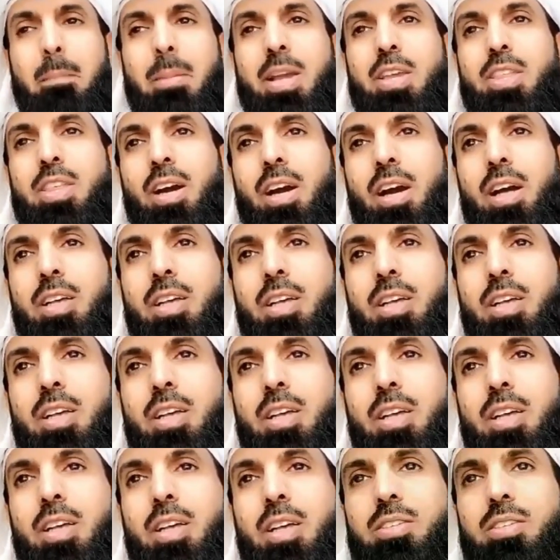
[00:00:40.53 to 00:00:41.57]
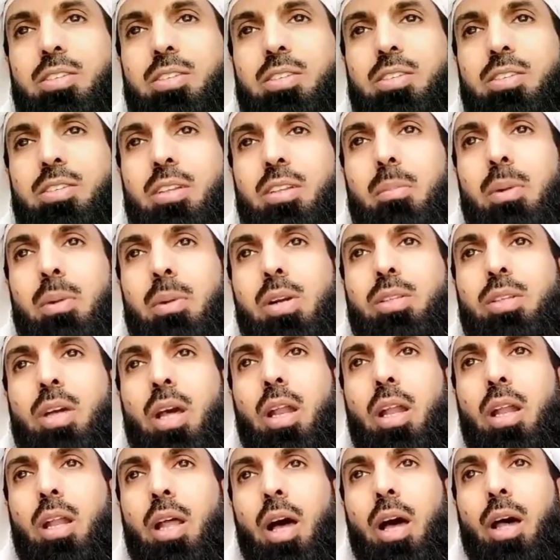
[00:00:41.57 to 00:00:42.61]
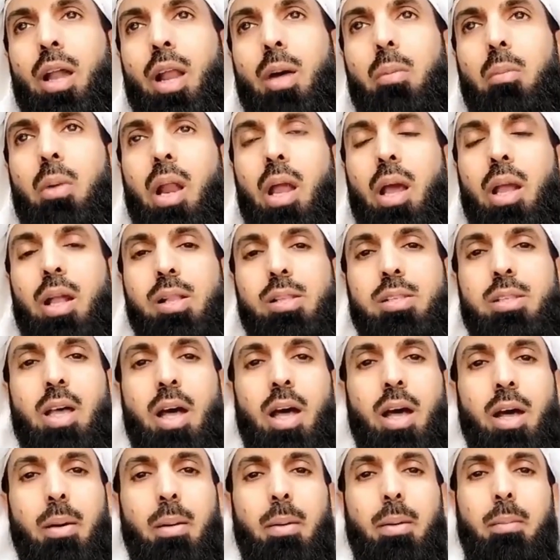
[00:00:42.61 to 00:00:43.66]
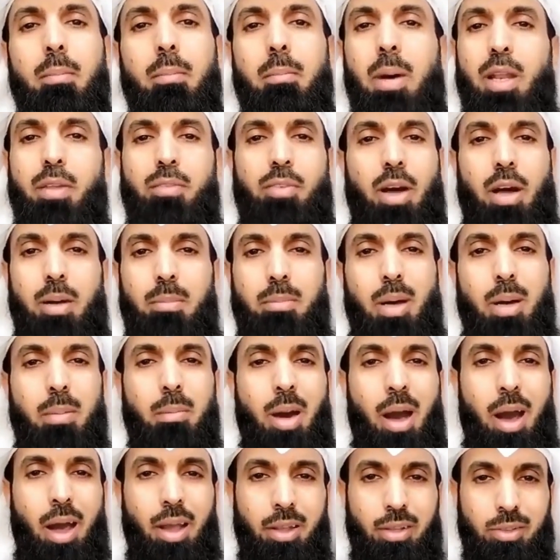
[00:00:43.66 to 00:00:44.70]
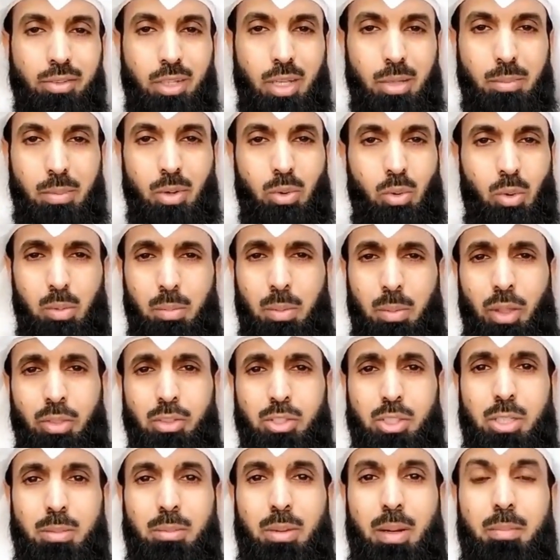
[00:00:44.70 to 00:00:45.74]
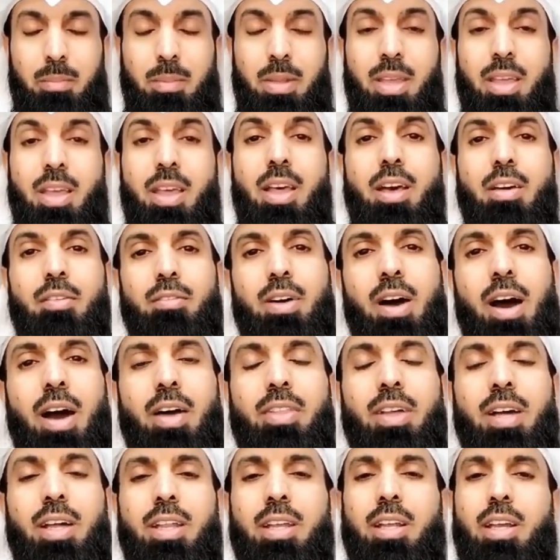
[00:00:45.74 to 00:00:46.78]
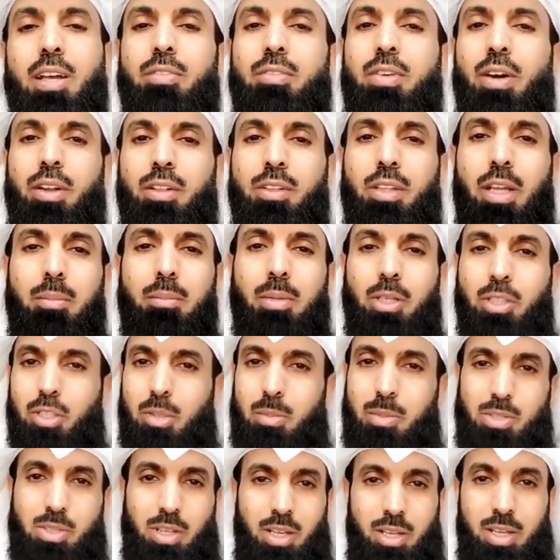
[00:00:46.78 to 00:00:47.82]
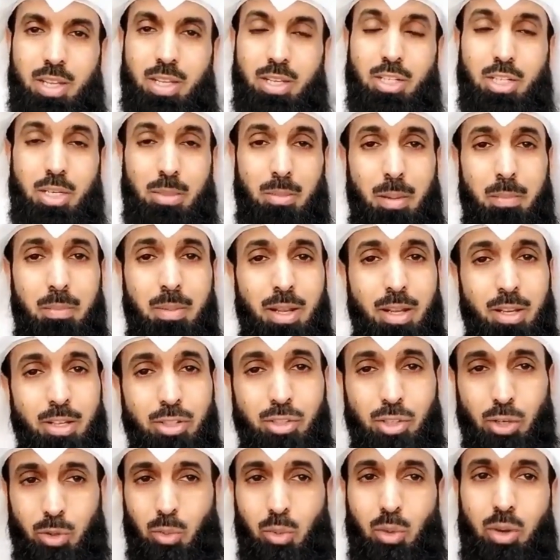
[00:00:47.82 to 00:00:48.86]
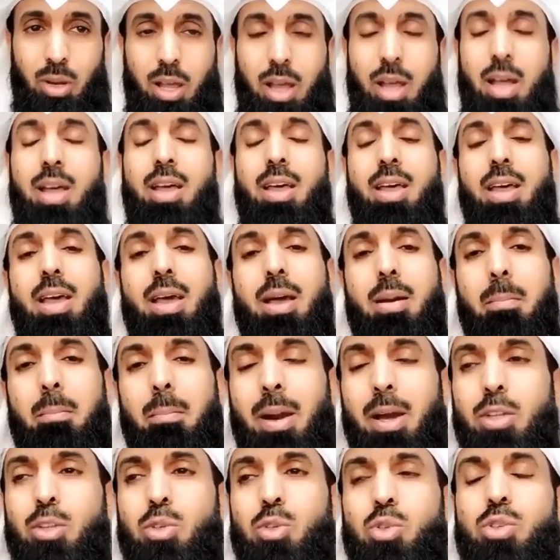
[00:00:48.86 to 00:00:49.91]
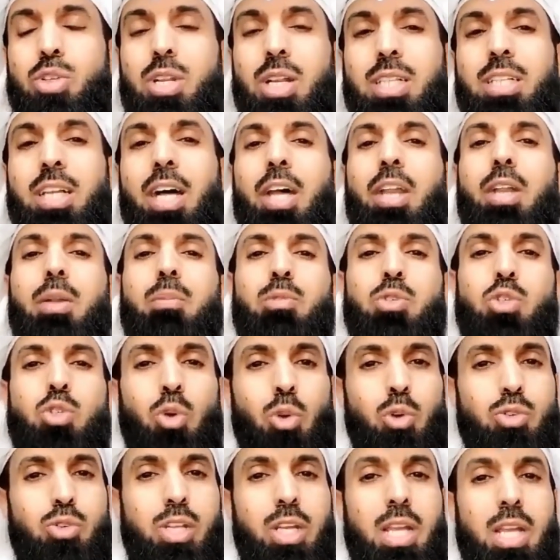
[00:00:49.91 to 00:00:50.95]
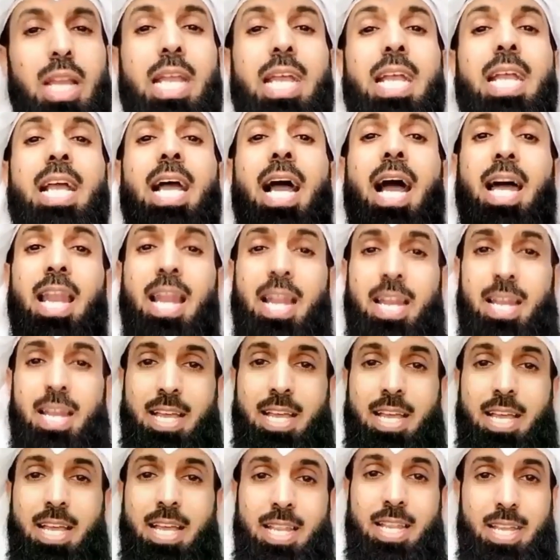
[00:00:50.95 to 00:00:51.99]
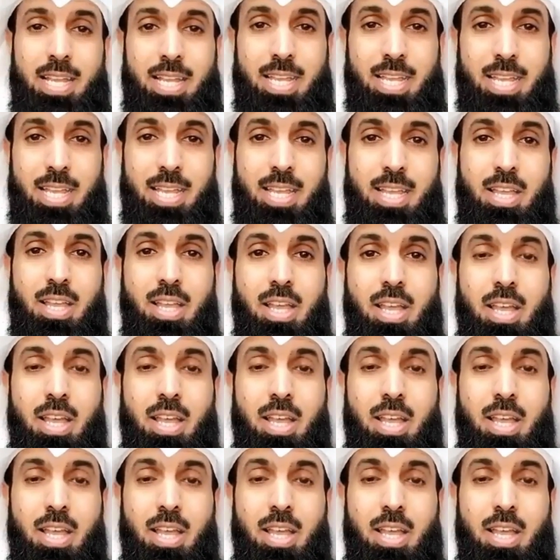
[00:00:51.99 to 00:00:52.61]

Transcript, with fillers: أما إذا قصت لما قلت عليه الحرام والله قلتها ماني فاهمها مهايط كما يقول بعض الشباب فهذا عليه كفارة طعام عشر مساكين شبابنا اتقوا الله ما يجوز انك تحرم زوجتك اللي هي حلال عليك